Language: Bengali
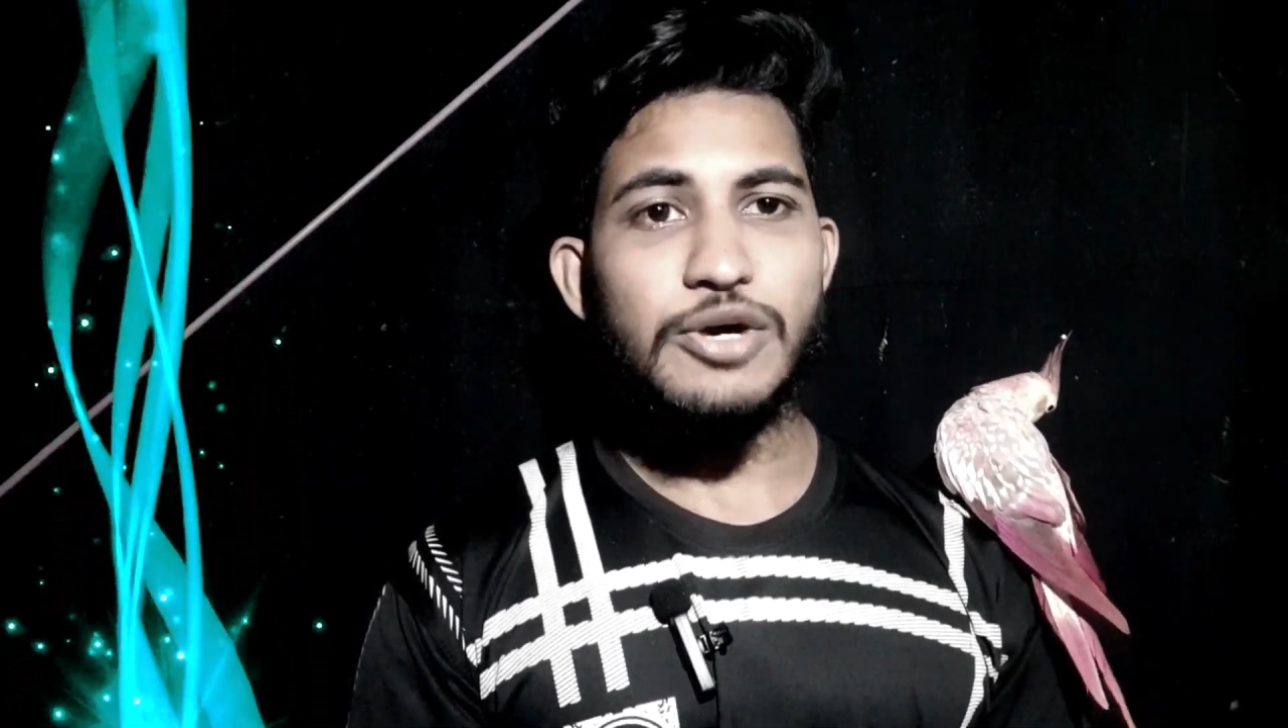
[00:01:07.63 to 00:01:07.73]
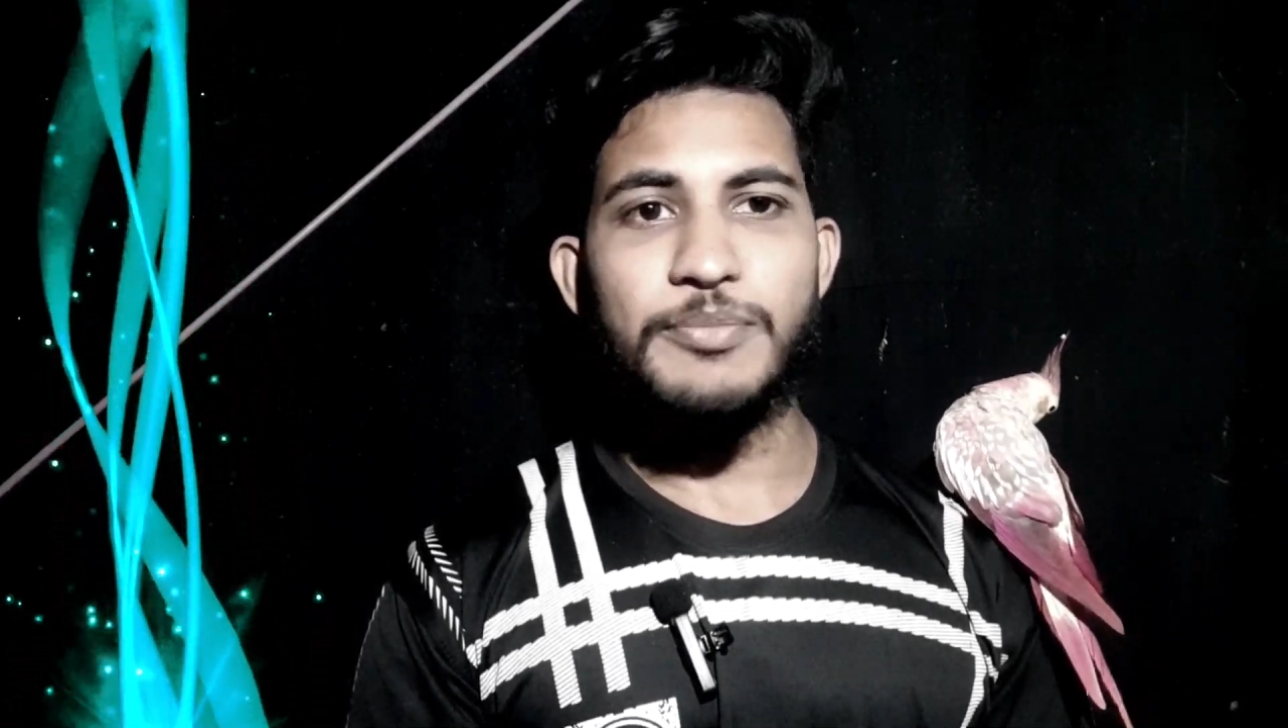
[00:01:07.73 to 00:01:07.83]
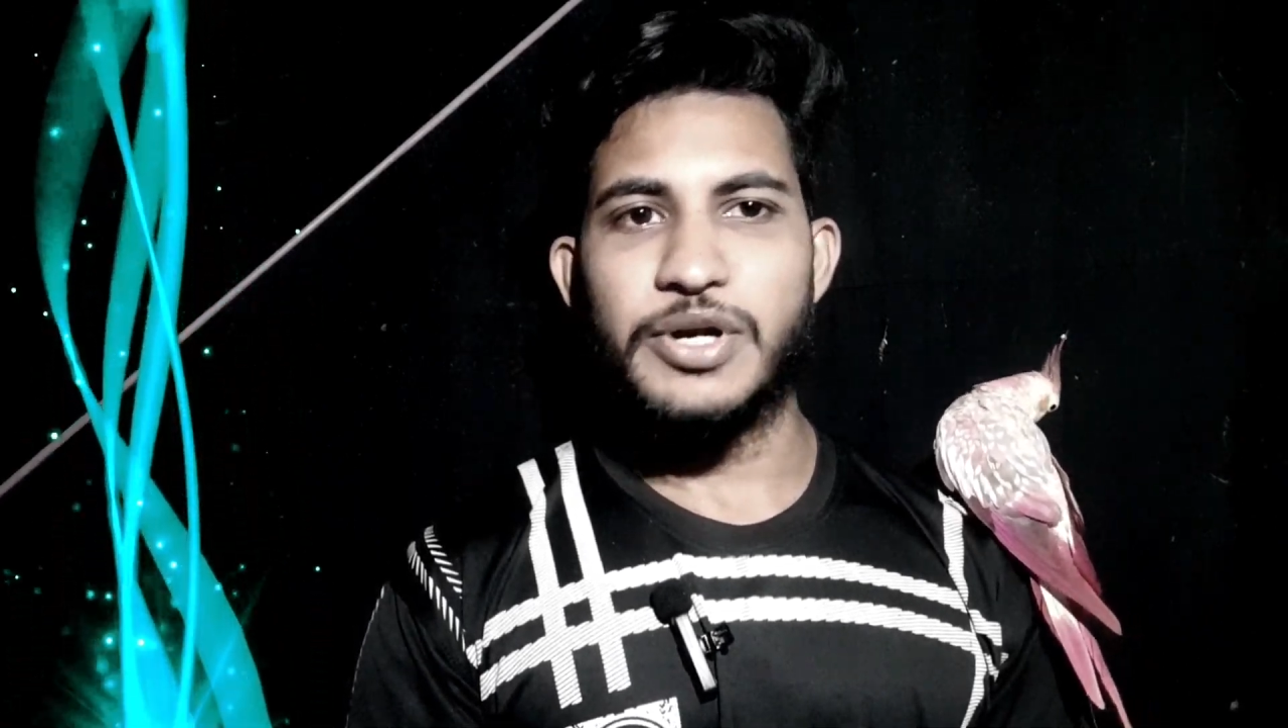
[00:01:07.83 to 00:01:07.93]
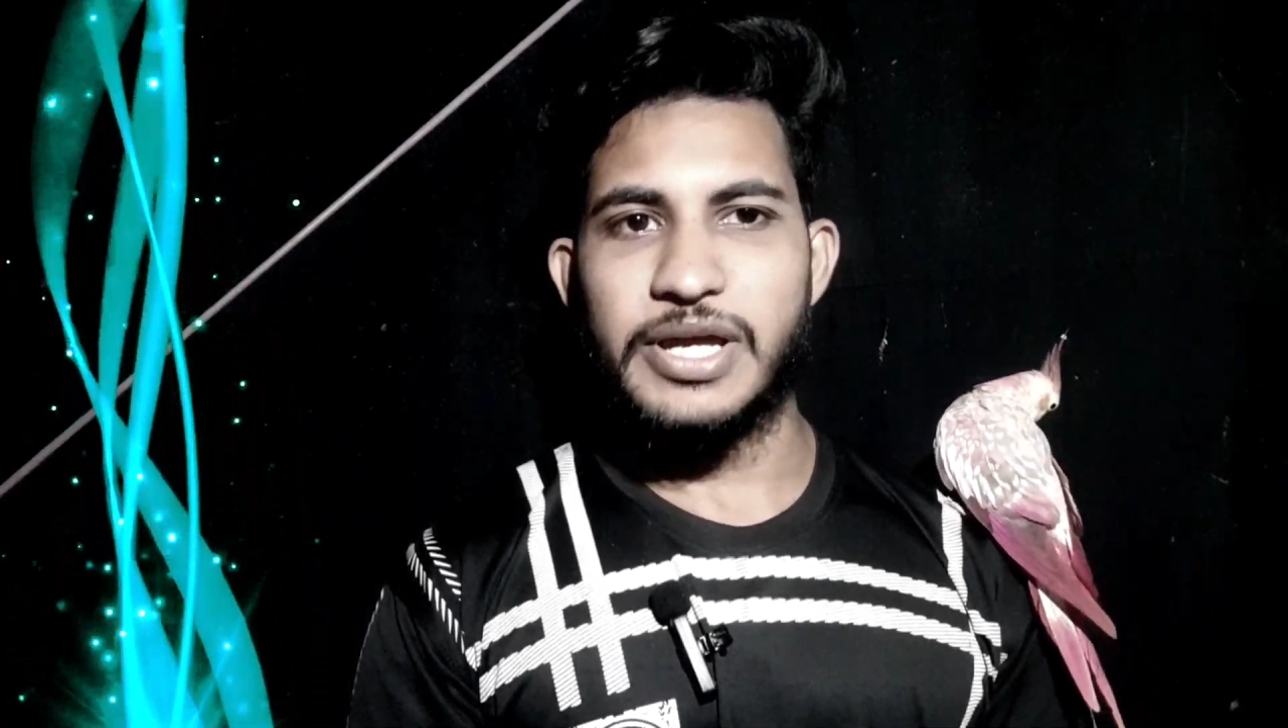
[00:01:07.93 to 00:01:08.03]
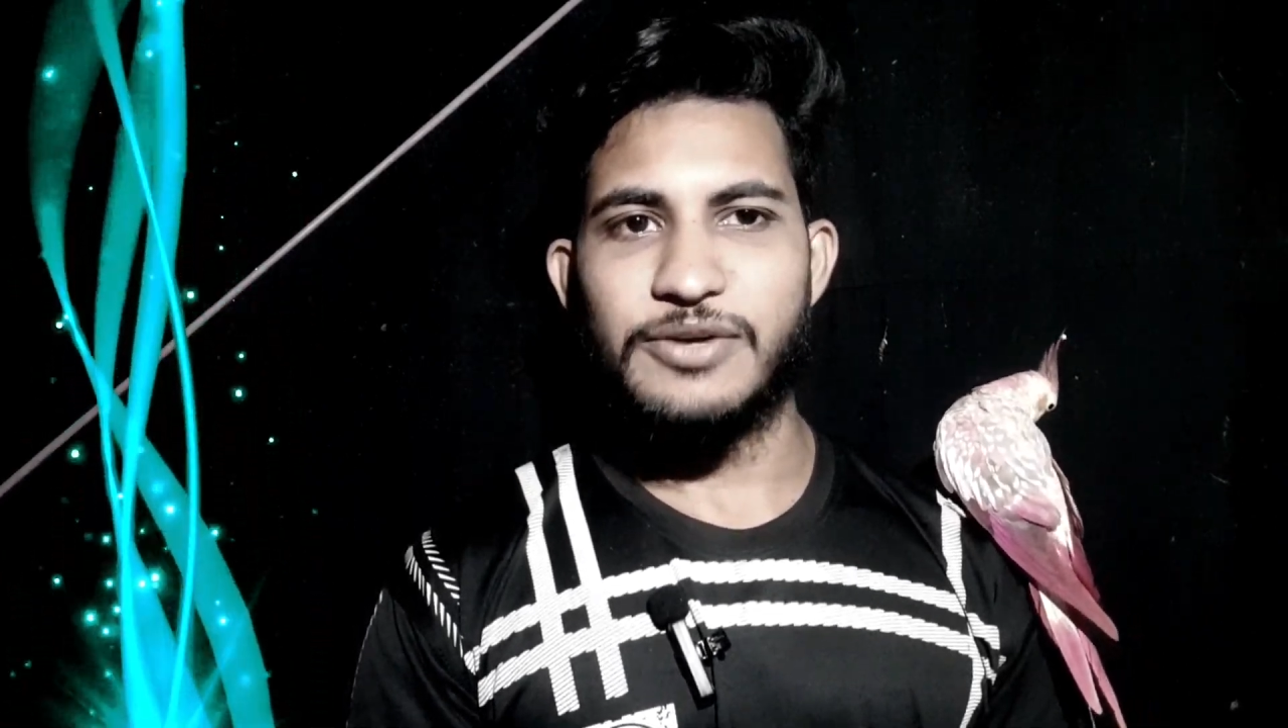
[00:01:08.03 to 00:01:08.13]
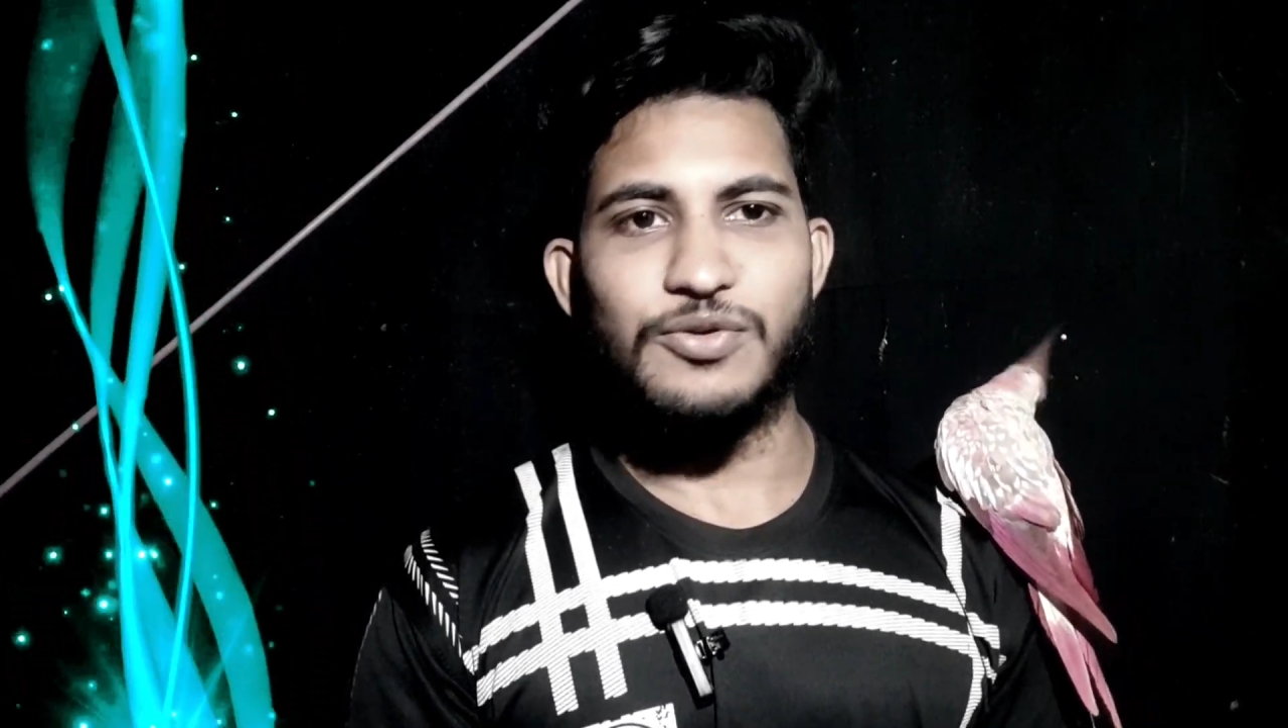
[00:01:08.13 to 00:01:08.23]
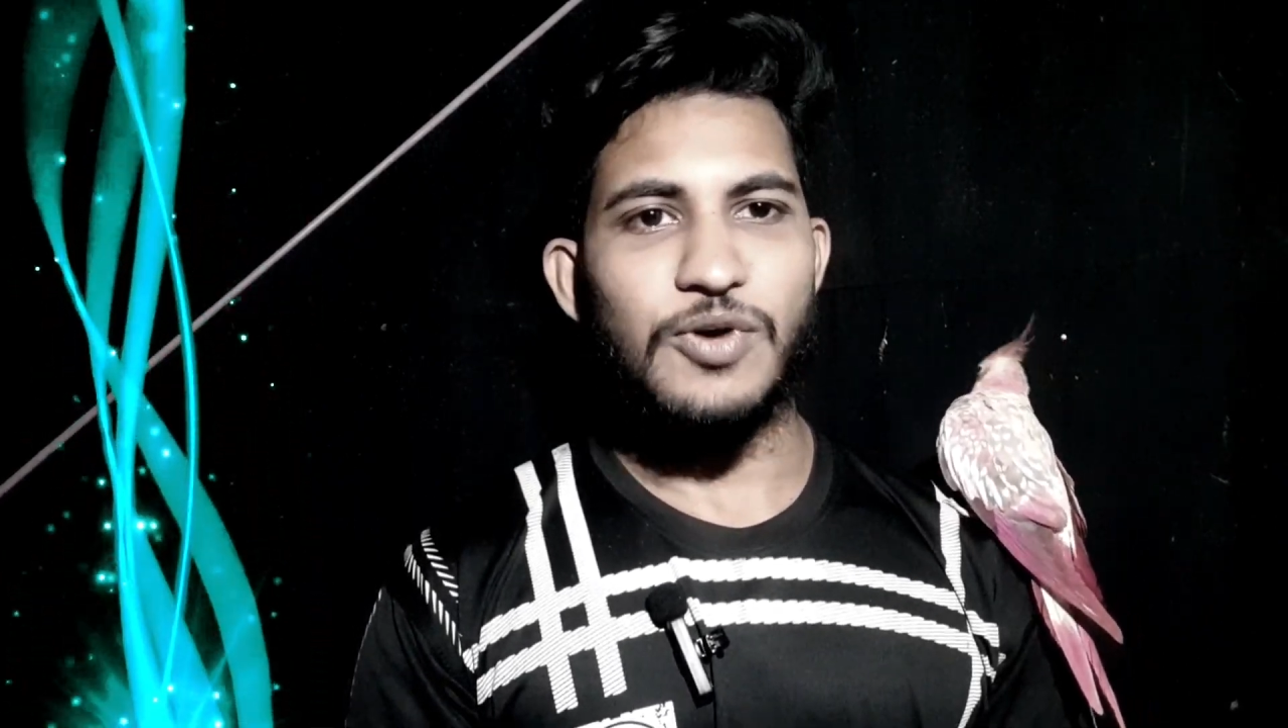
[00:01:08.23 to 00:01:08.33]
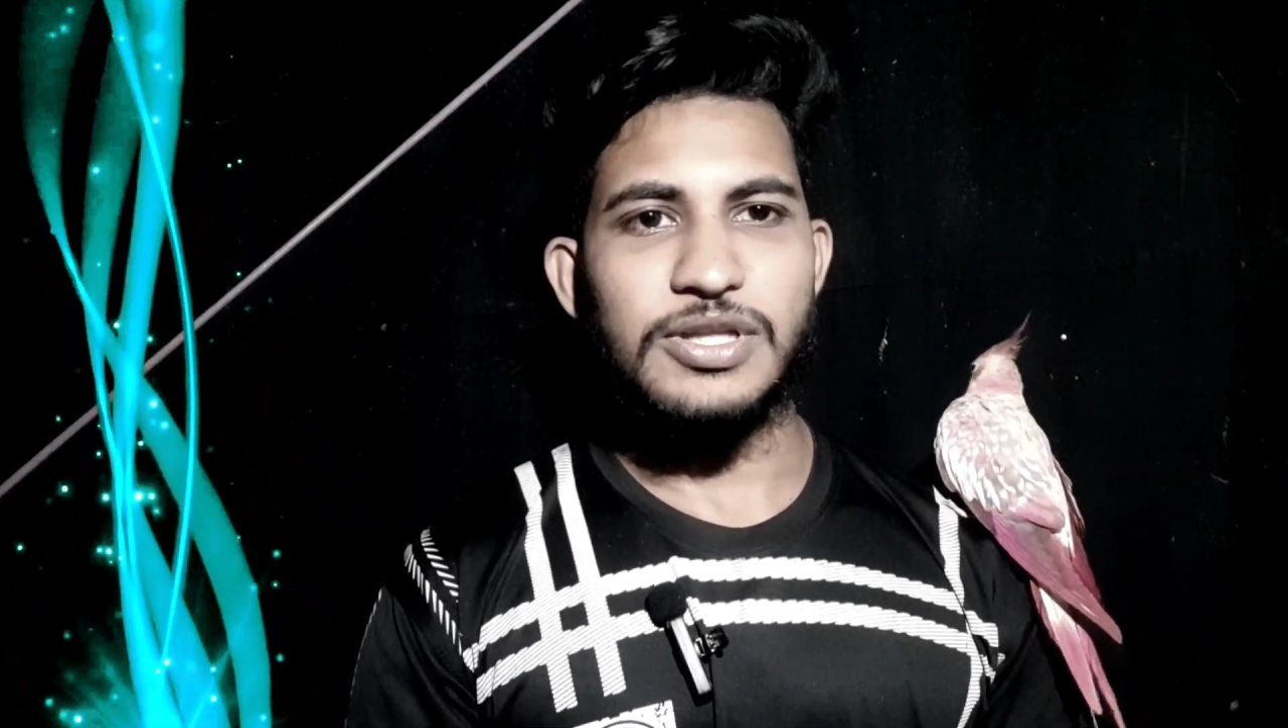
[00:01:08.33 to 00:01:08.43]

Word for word: সম্পর্কে একটু